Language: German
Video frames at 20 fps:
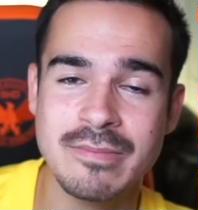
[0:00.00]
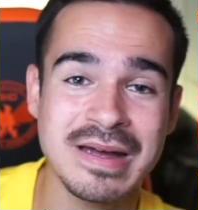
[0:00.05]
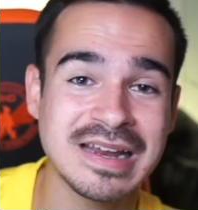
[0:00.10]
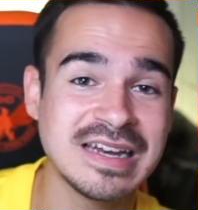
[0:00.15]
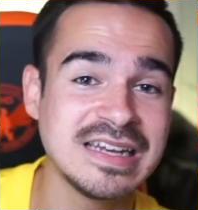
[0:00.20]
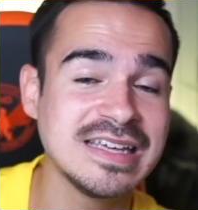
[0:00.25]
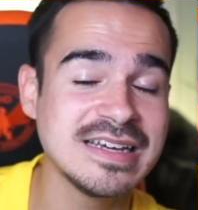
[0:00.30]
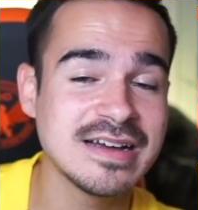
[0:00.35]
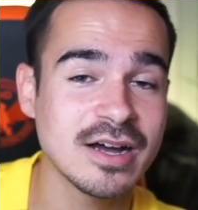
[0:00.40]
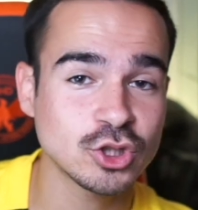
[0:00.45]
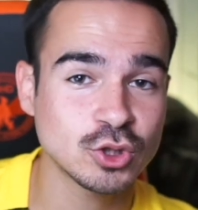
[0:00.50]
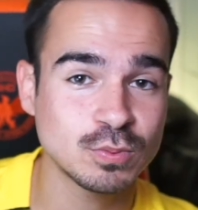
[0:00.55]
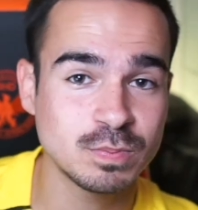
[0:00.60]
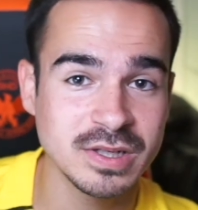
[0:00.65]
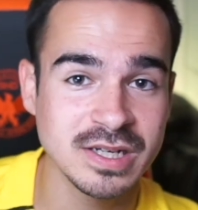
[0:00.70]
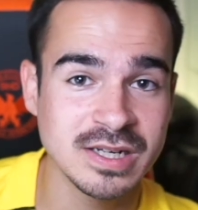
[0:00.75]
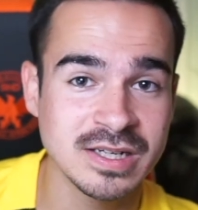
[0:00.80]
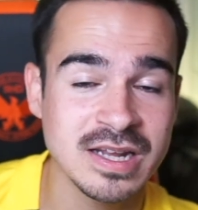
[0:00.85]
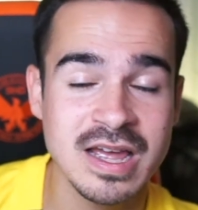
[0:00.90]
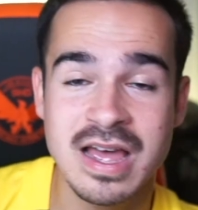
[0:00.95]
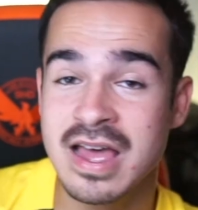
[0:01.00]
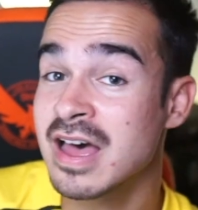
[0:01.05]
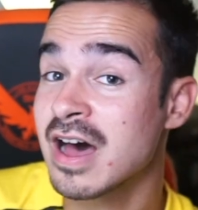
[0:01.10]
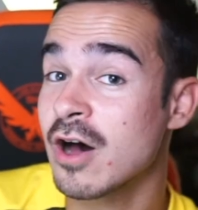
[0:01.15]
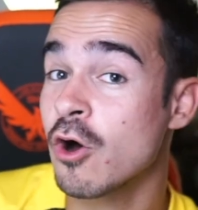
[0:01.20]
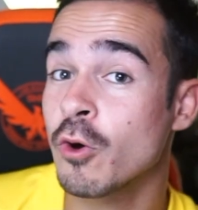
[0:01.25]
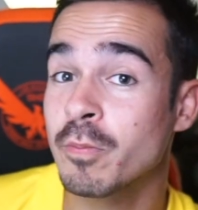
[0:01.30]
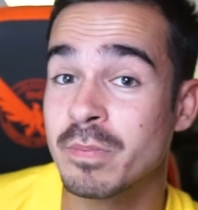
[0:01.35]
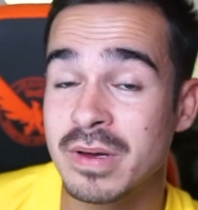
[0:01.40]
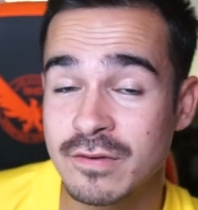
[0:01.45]
bei Ligaspielen,
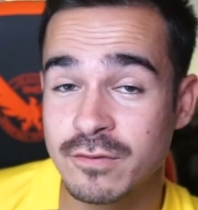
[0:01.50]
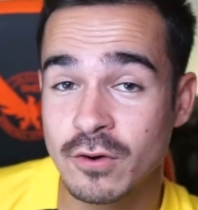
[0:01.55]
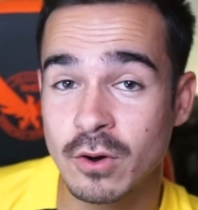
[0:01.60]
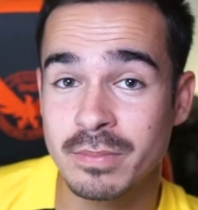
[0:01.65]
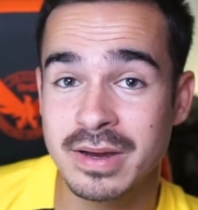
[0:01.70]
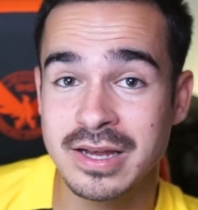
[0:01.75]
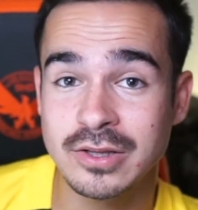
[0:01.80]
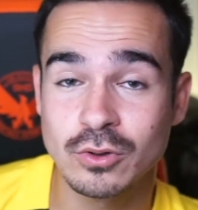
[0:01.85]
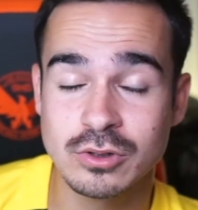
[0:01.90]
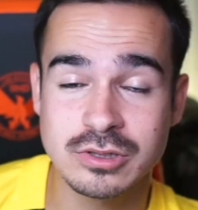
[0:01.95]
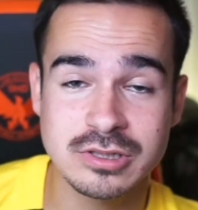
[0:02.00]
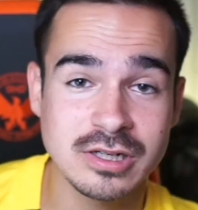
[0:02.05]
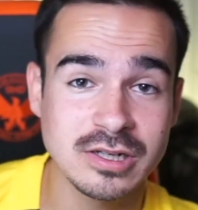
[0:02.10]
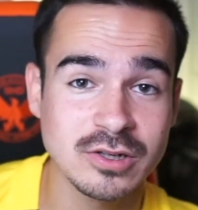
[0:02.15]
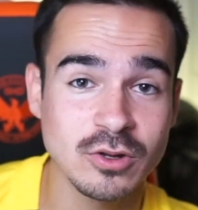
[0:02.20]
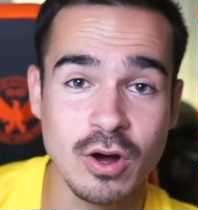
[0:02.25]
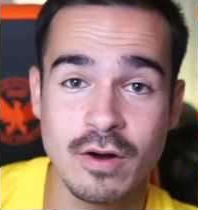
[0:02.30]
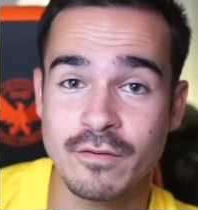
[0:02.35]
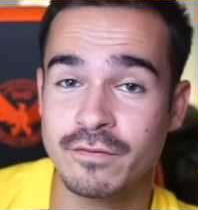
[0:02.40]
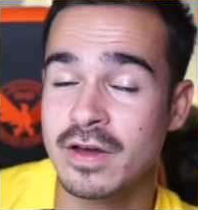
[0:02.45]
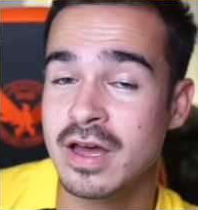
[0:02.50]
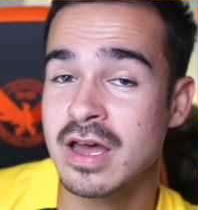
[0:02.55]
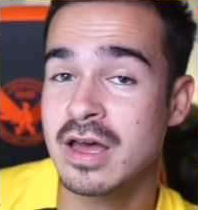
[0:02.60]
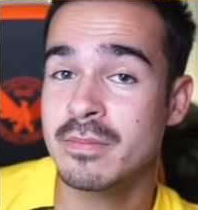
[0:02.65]
auch BVB Düsseldorf,